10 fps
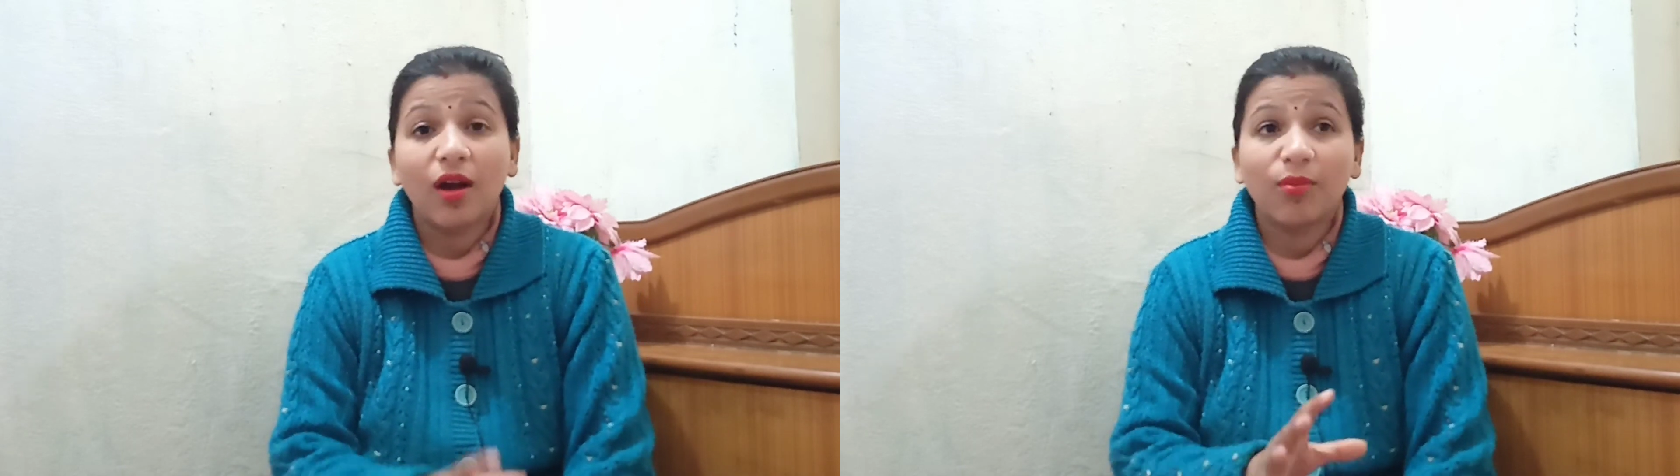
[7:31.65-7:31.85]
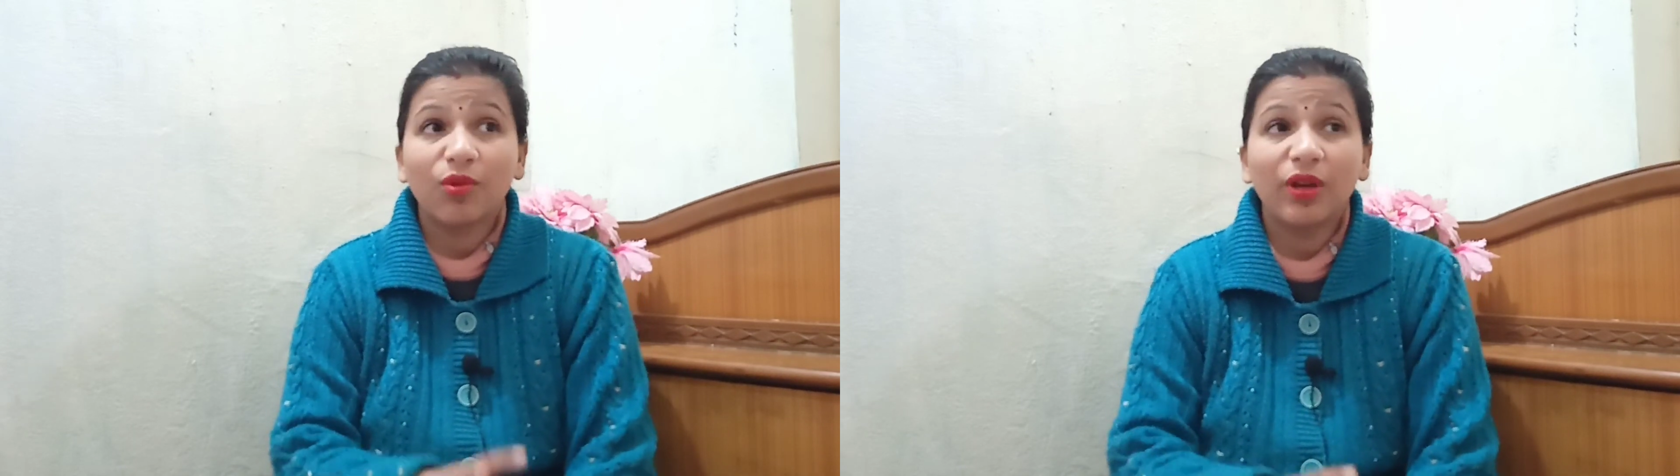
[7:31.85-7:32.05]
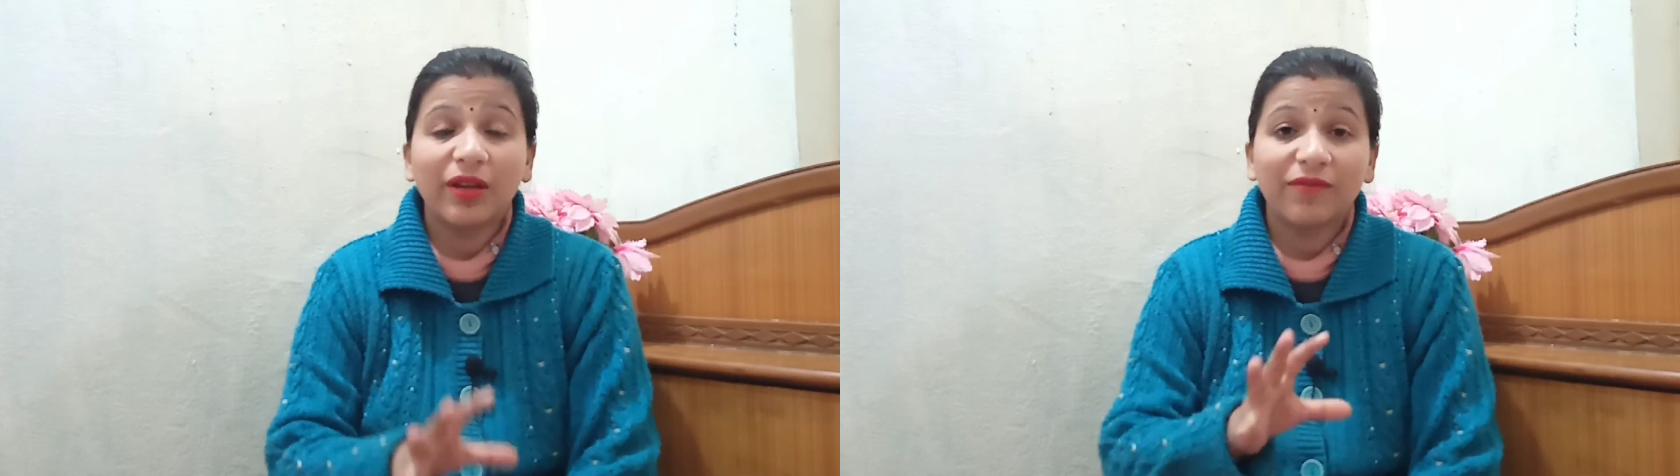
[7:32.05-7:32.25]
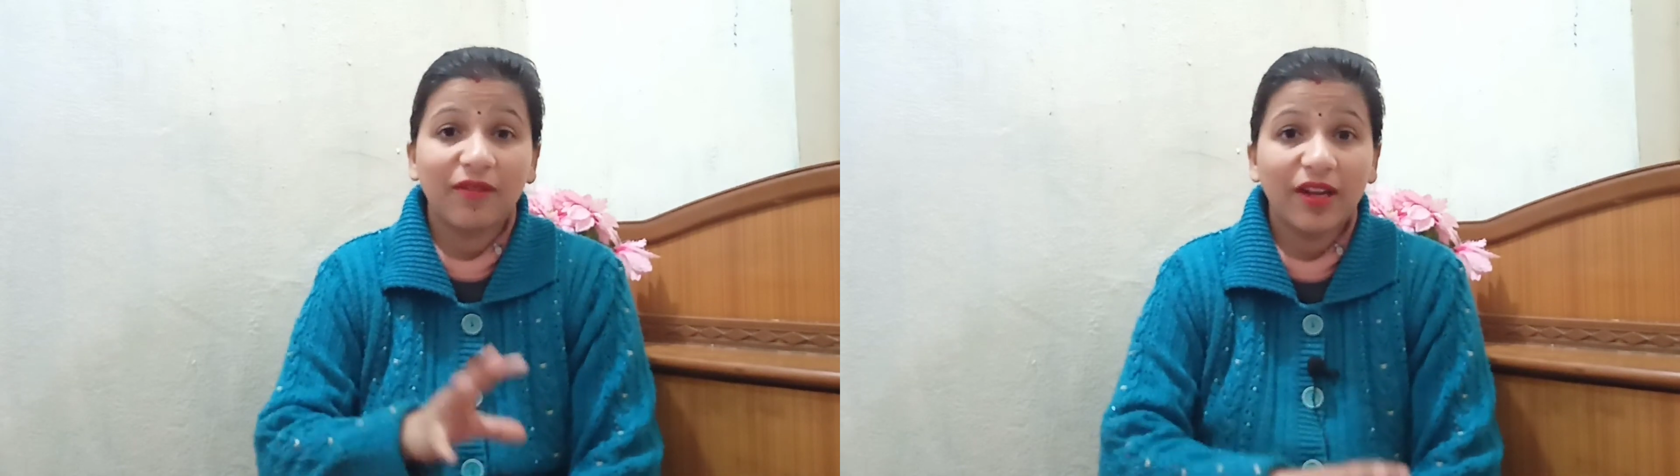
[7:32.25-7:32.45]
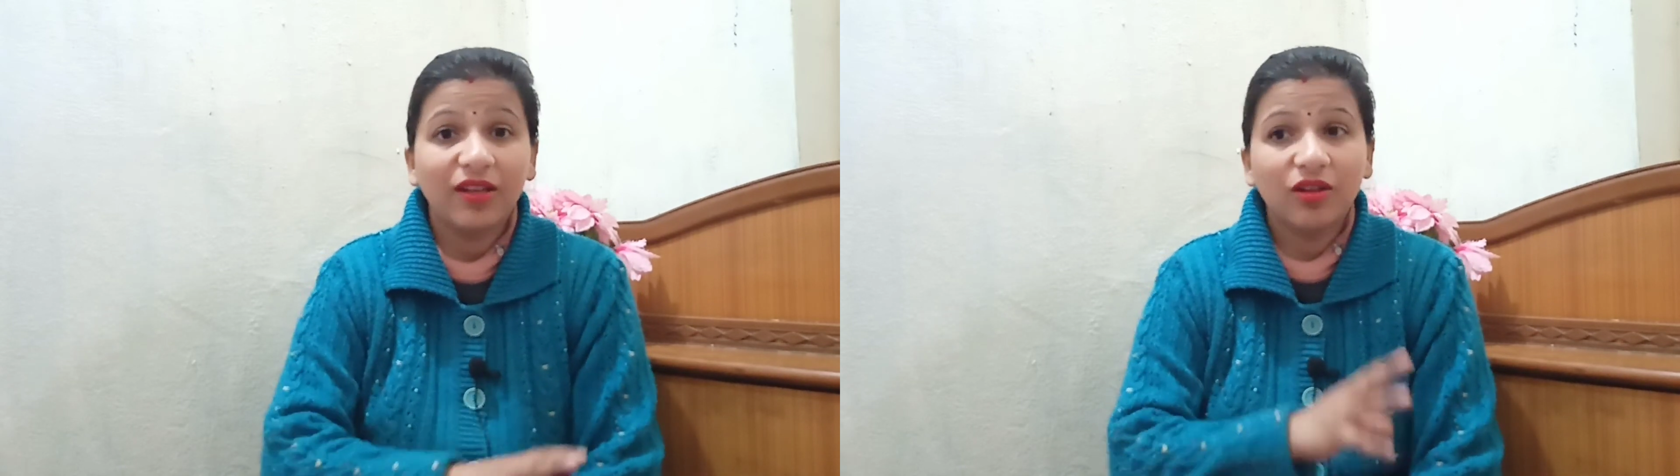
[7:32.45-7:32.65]
आपको एक
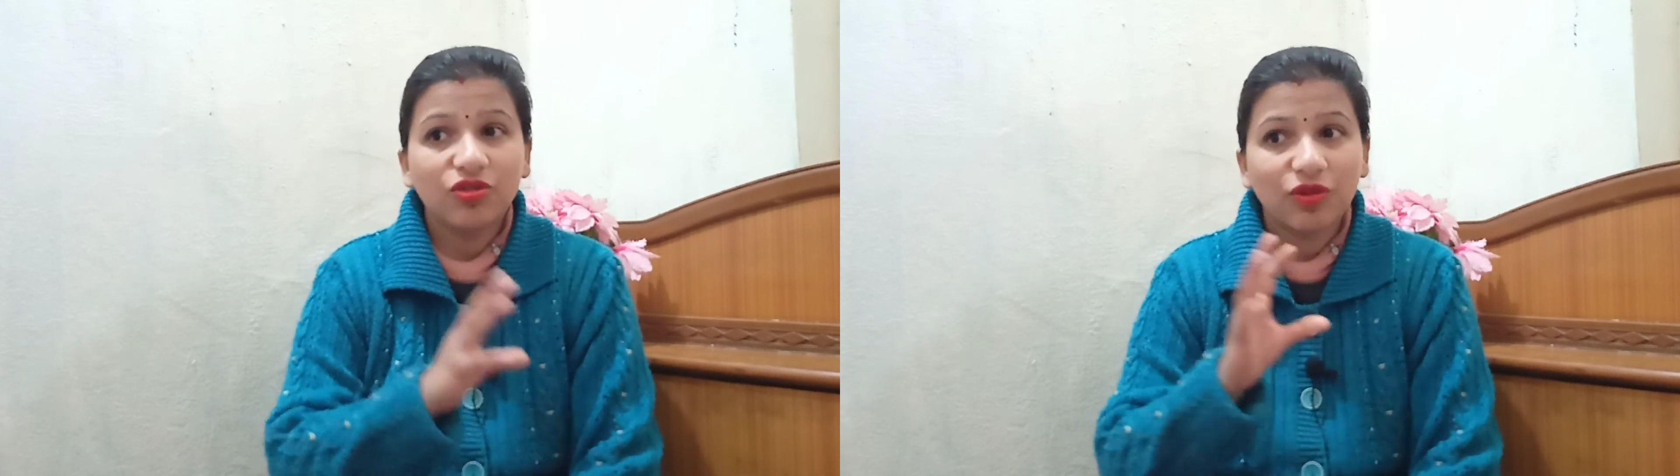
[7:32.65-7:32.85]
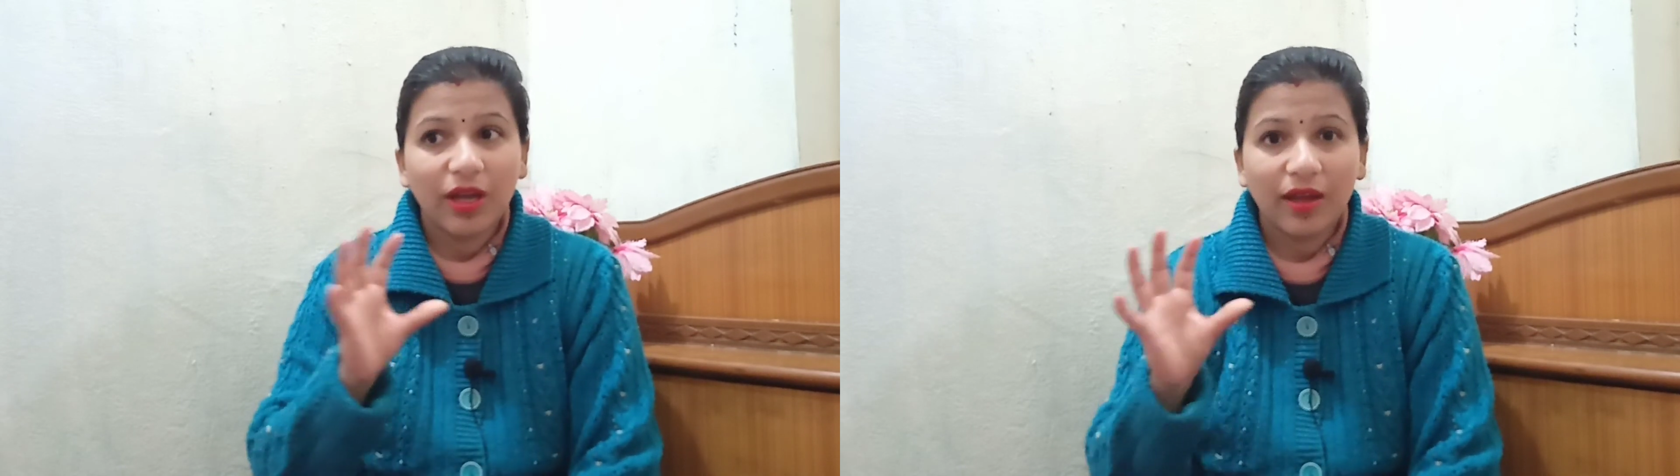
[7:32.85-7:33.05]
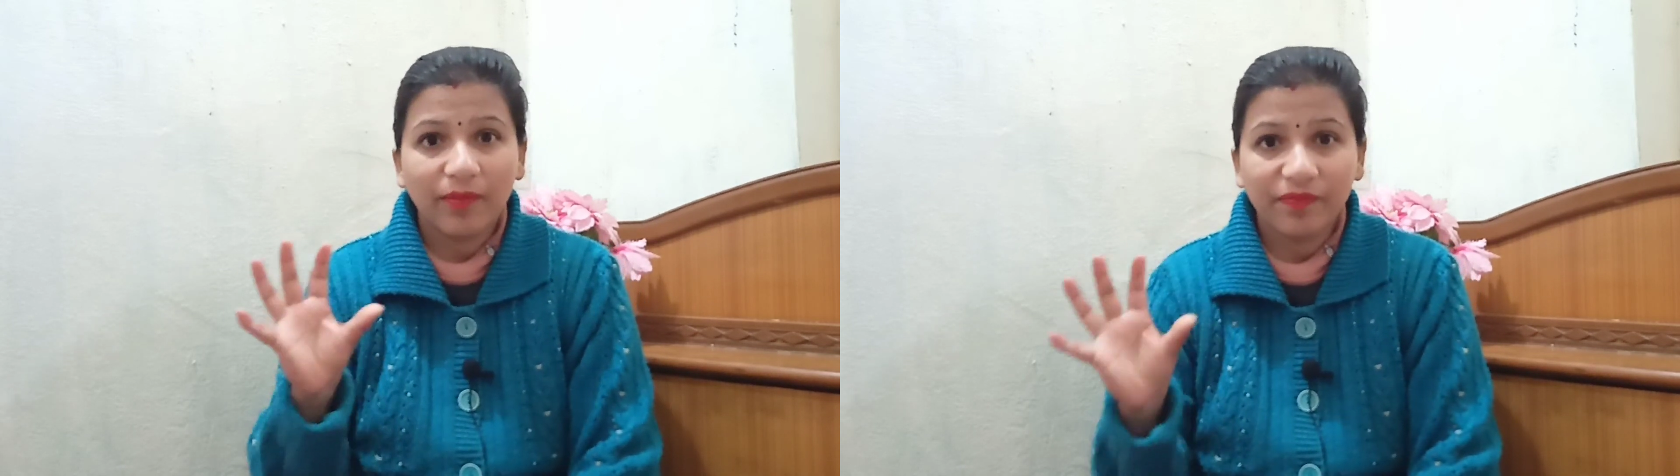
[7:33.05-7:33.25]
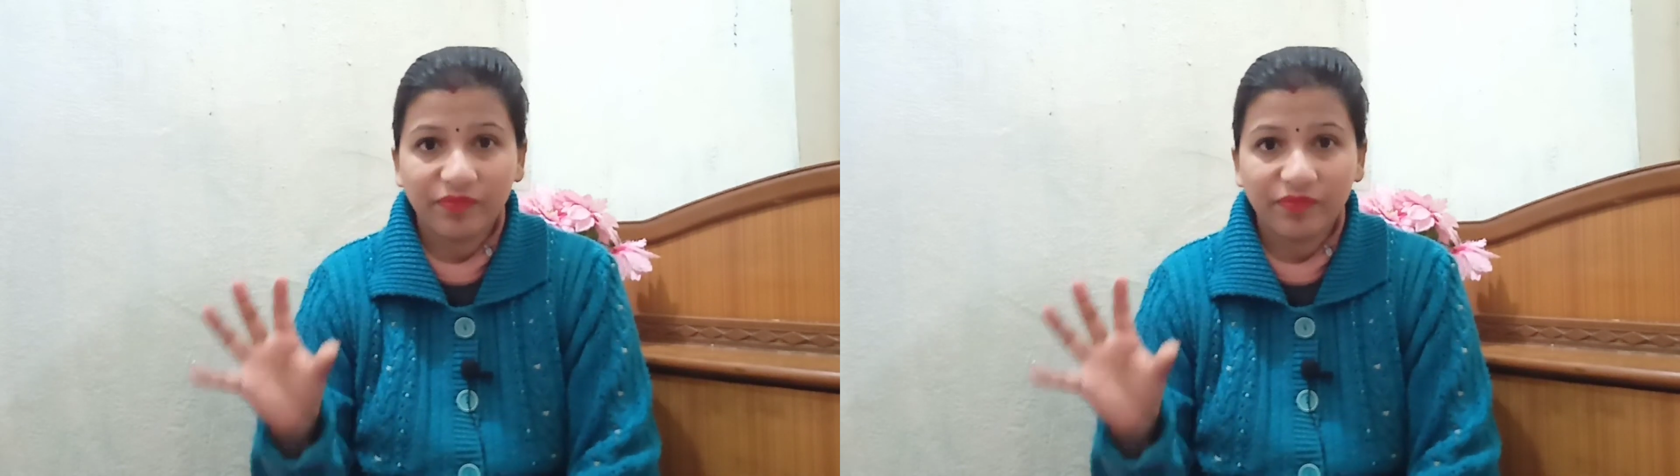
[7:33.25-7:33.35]
फ़ाइनल जो है